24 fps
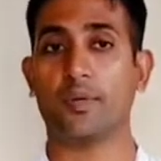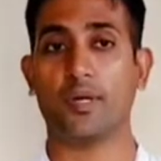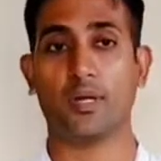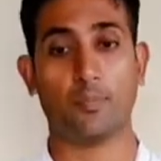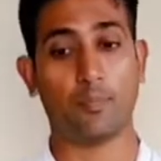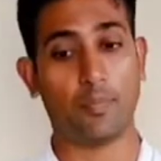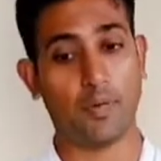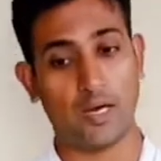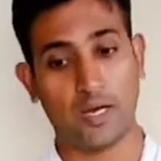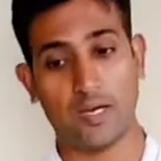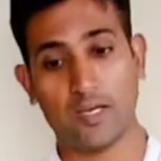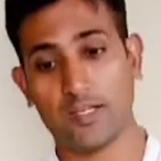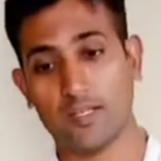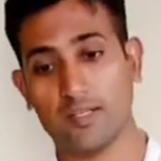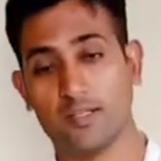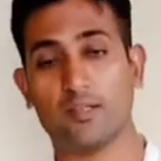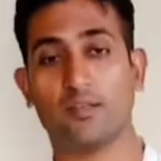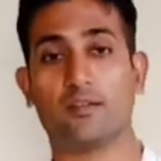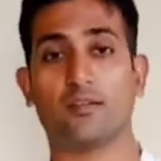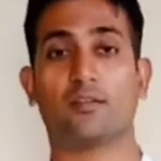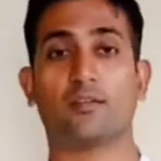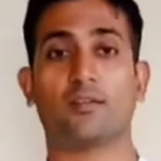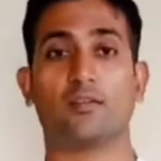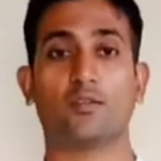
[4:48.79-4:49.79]
मेरा भाई
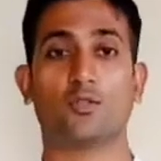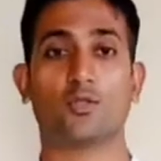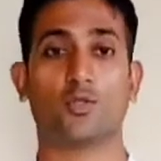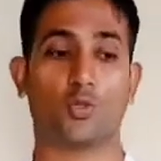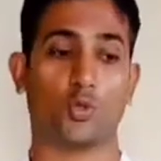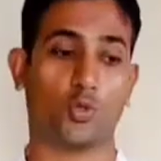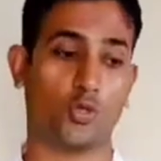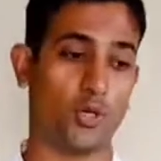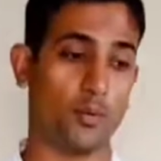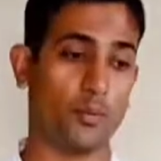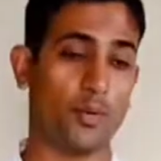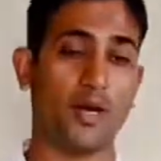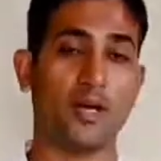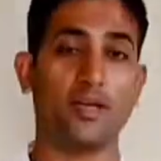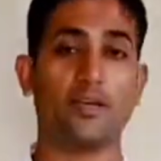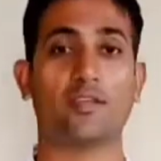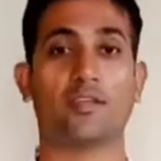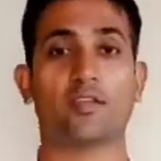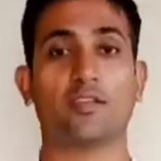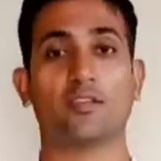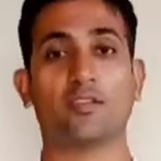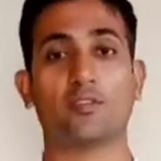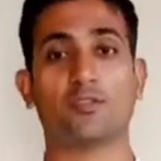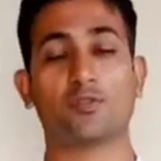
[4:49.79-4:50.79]
छोटा
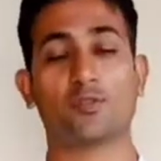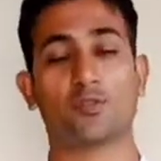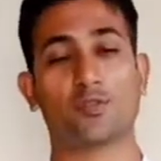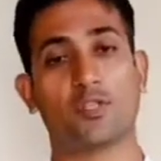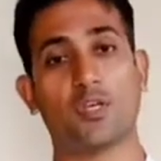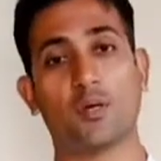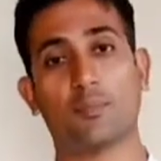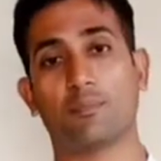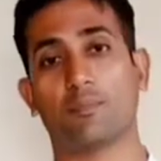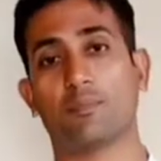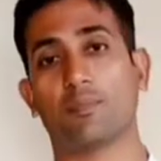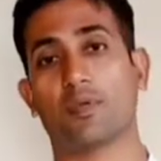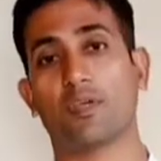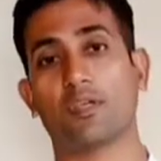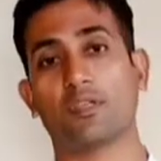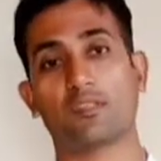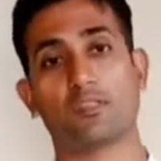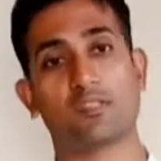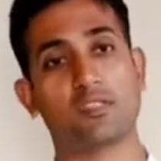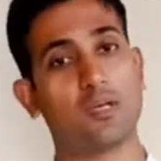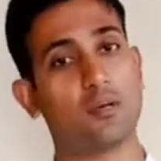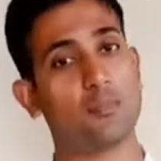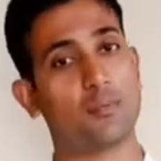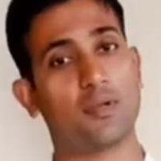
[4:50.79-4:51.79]
भाई सब के
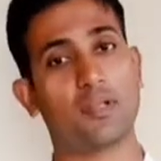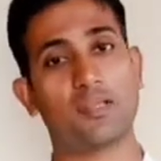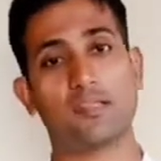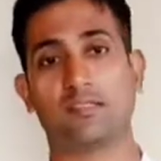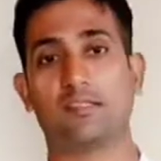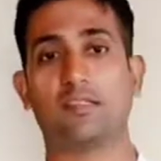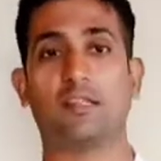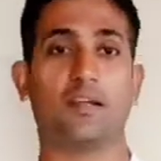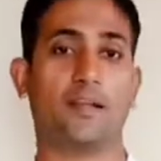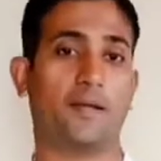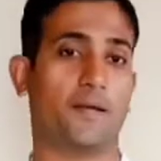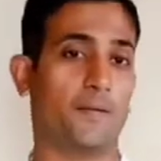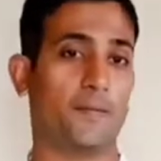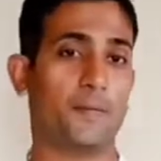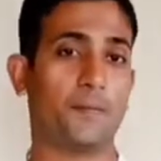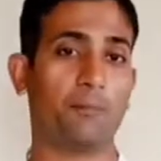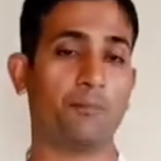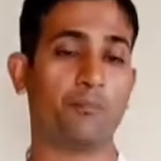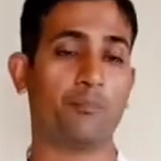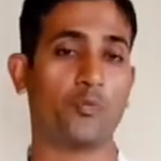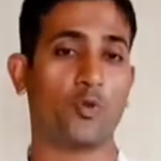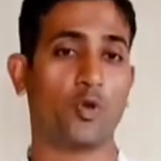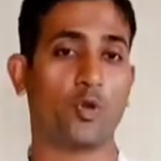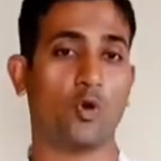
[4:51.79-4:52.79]
सब रेसलर हैं
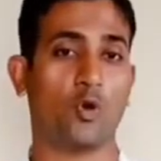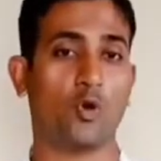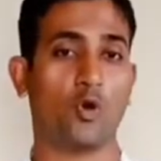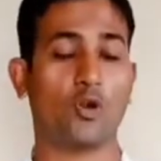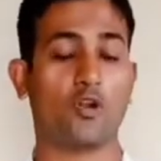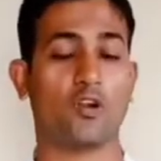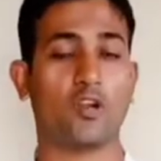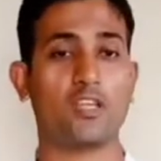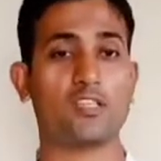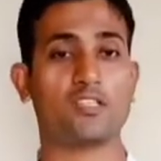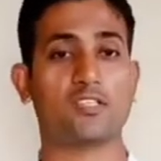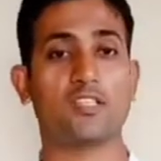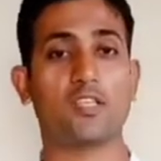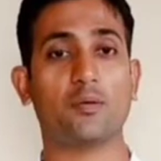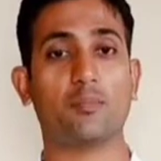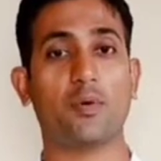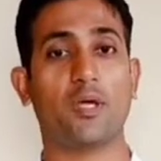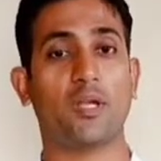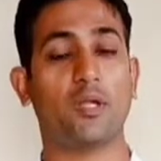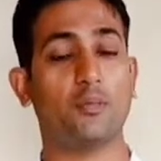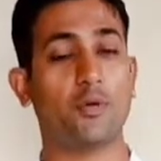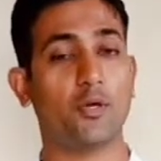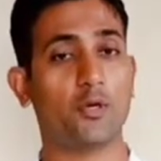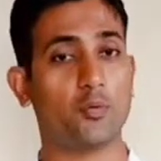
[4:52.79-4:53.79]
और
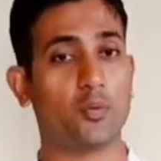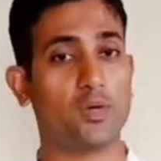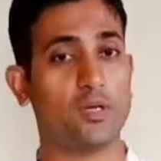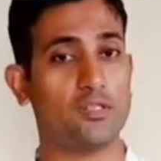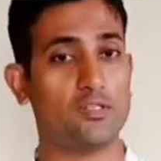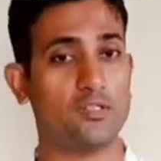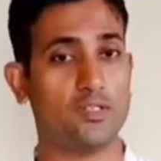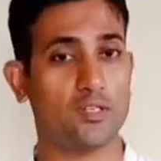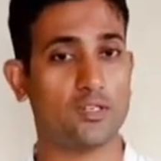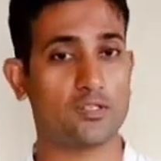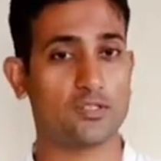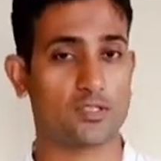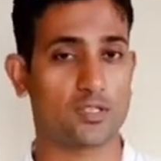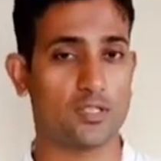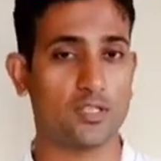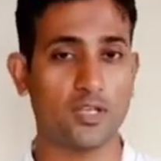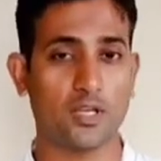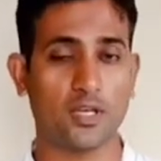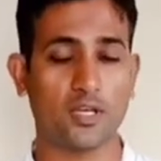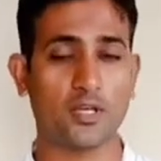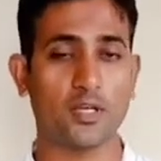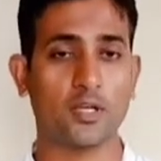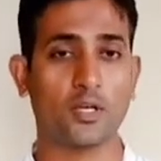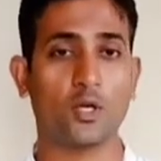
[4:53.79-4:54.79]
रेसलिंग मैंने भी ट्वेल्व ईयर्स
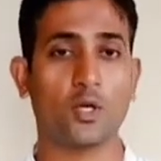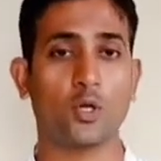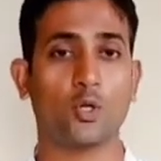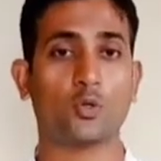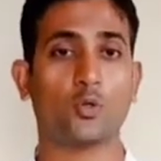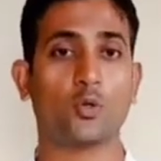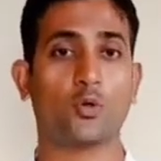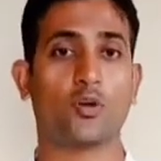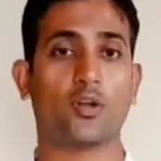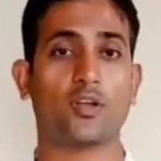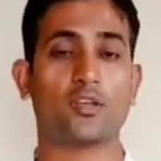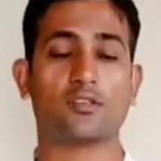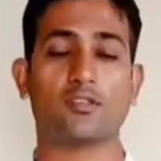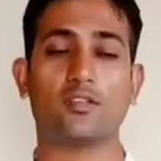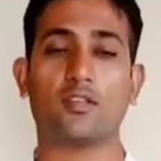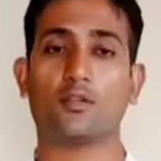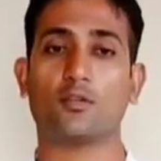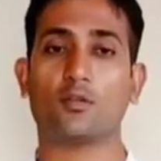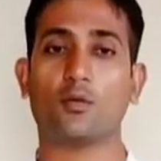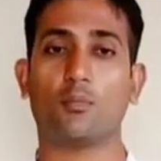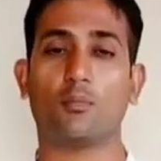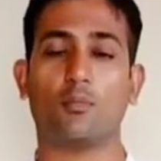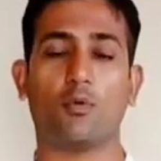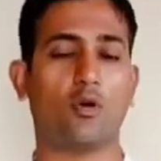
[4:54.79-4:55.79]
की है तो
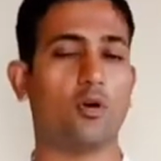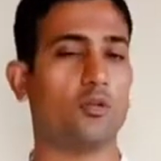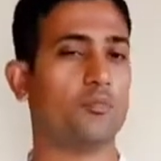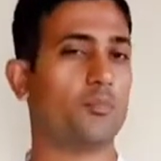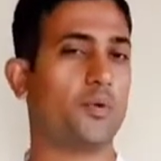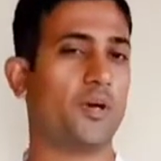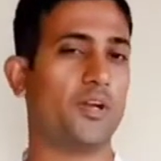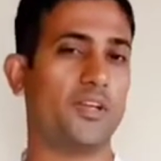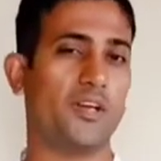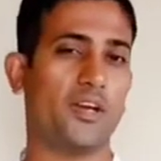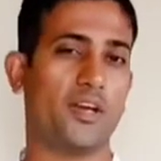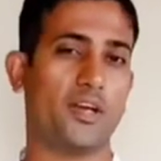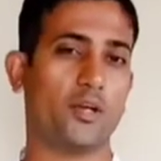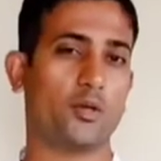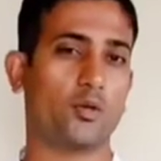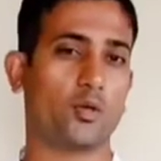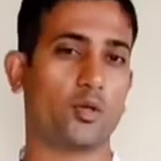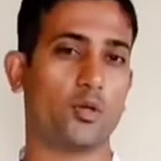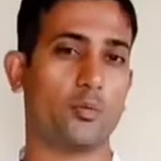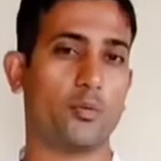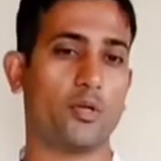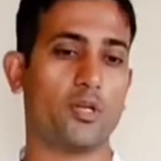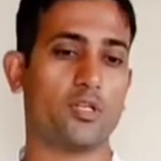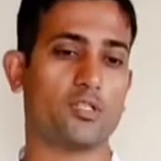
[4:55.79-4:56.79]
रेसलिंग तो बहुत बढ़िया है
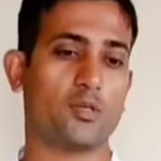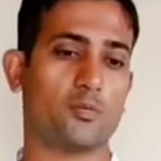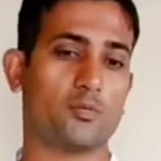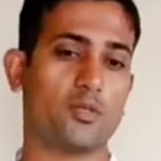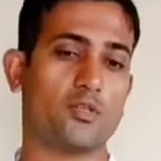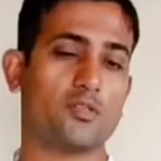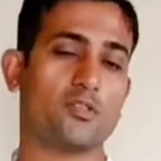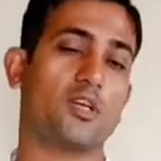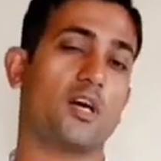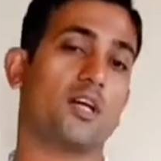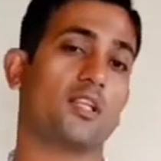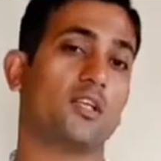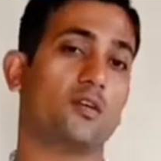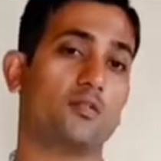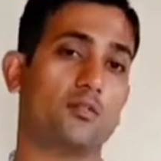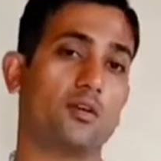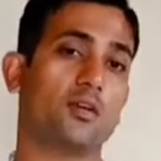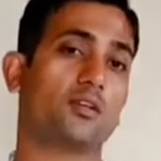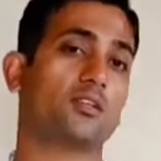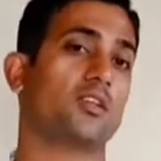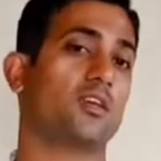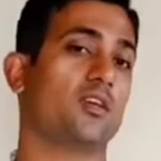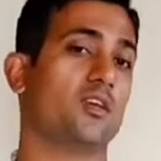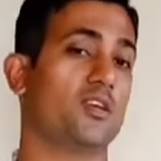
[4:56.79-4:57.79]
क्योंकि मैंने सबसे ज़्यादा
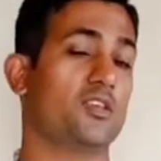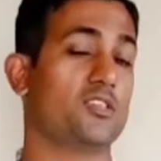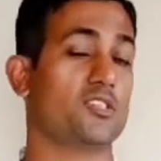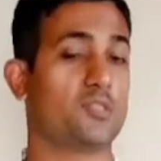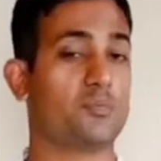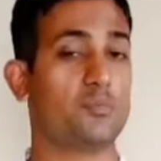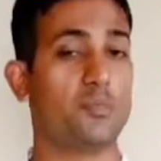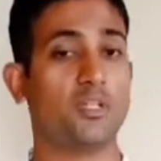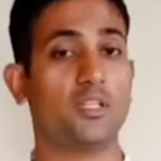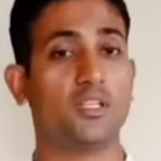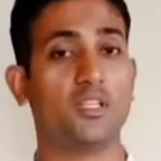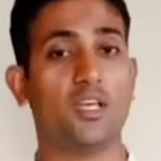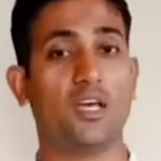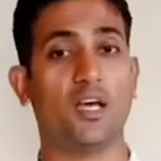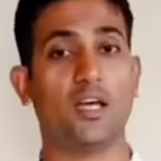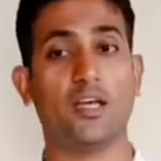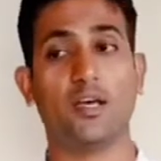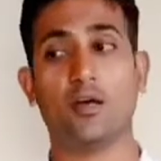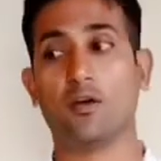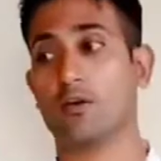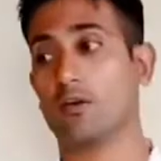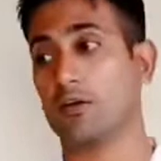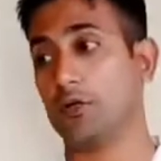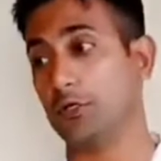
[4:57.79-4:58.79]
वक्त इसमें दिया
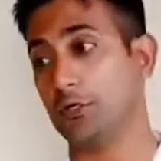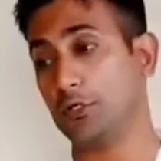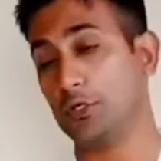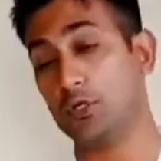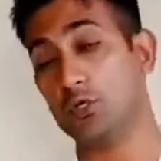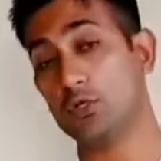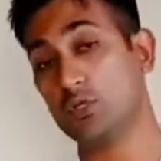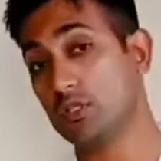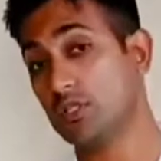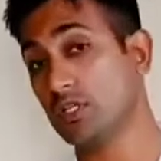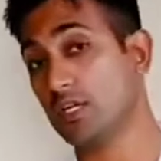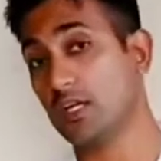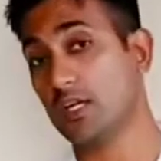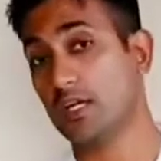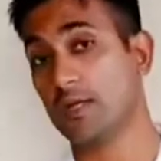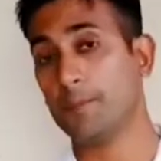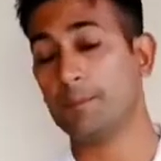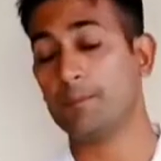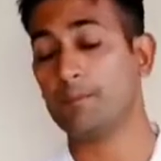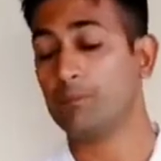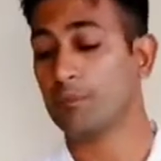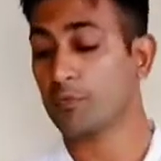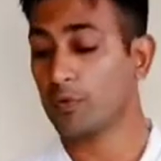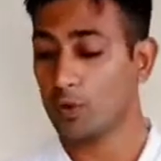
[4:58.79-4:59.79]
है और कंटिन्यू दिया
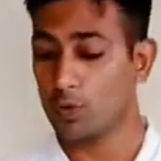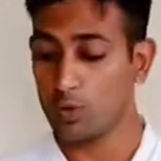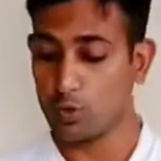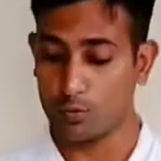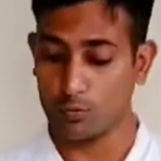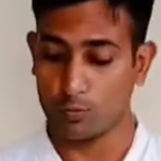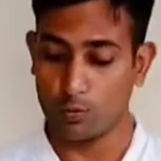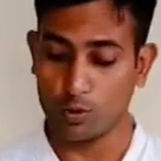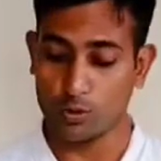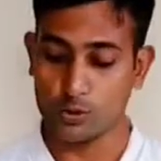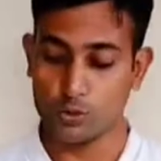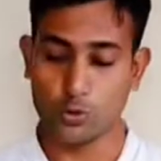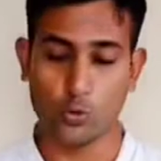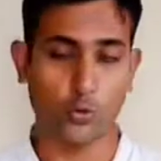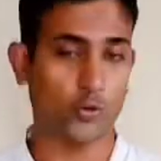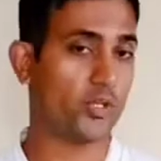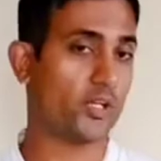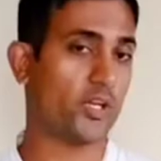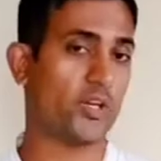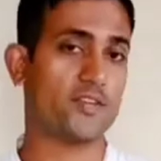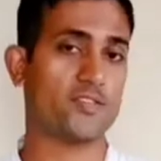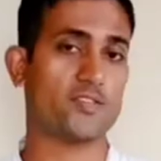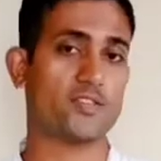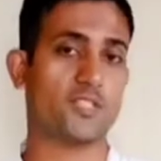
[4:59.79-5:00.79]
है और बहुत
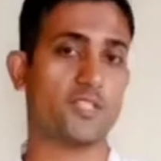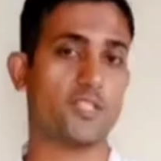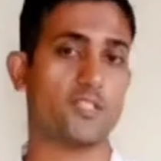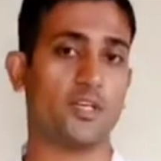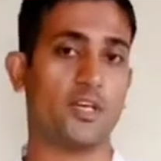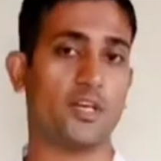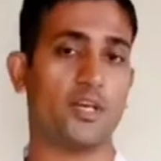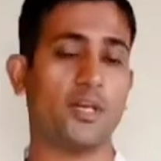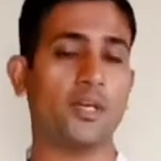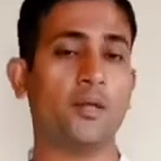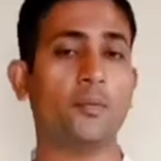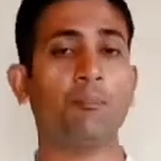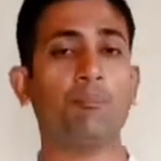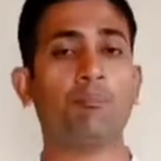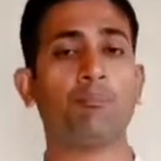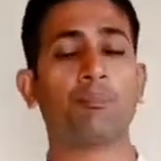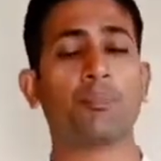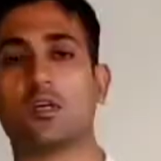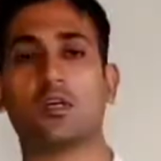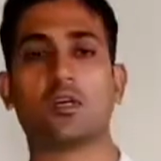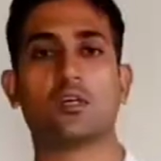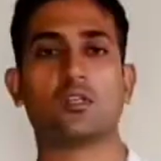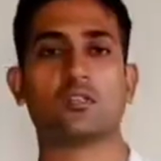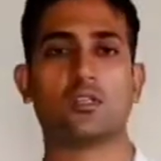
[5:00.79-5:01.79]
छोटी एज से दिया है
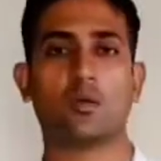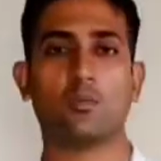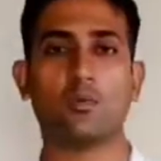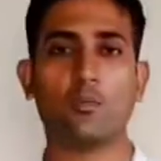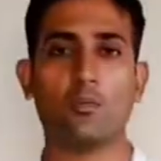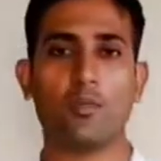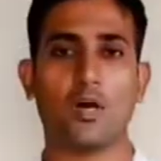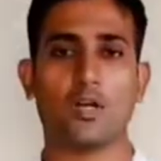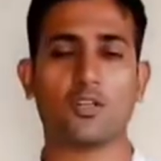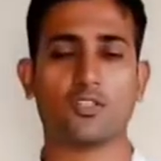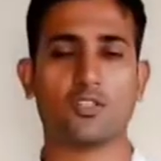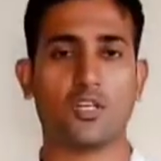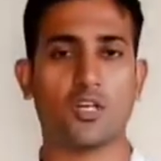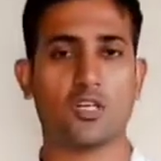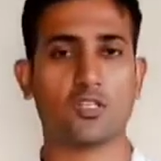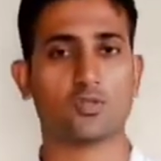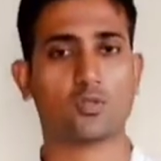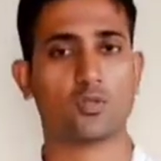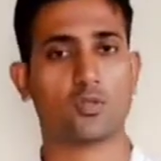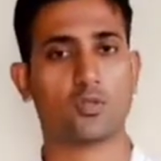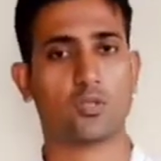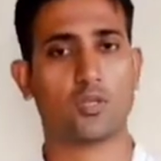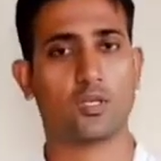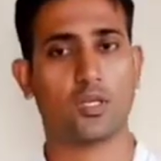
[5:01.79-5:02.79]
सभी मार्शल
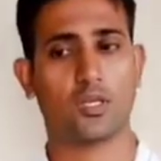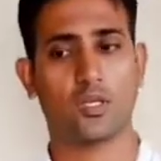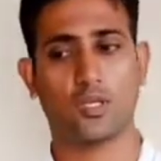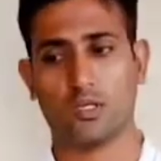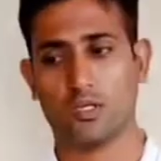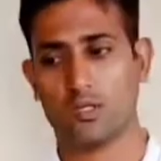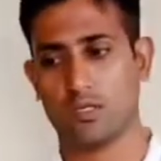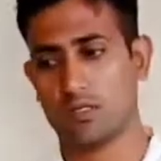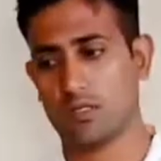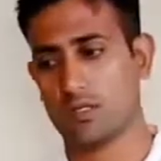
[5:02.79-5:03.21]
आर्ट्स के